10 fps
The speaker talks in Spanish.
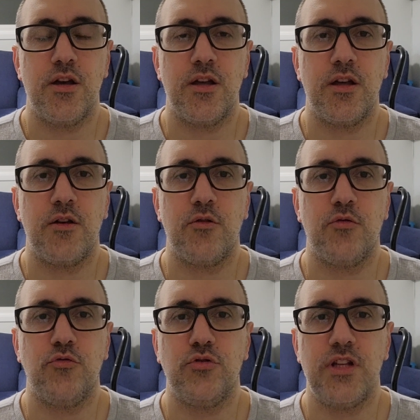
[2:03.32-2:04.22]
eh,
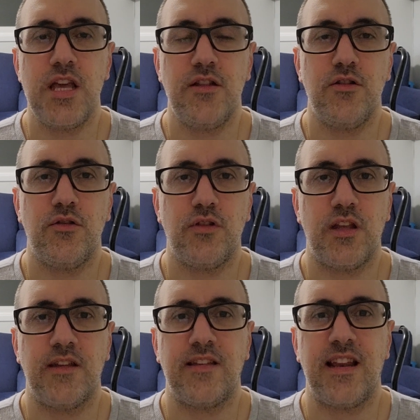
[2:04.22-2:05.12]

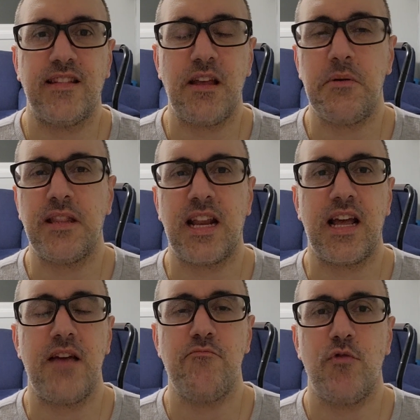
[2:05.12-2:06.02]
hundiéndose, se la estaba
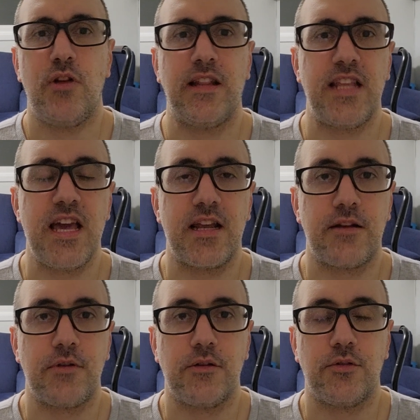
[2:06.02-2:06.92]
tragando la
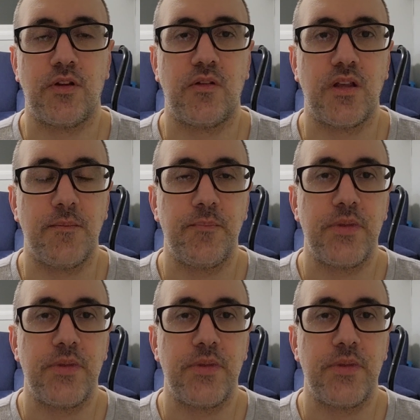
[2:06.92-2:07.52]
tierra, una cosa así.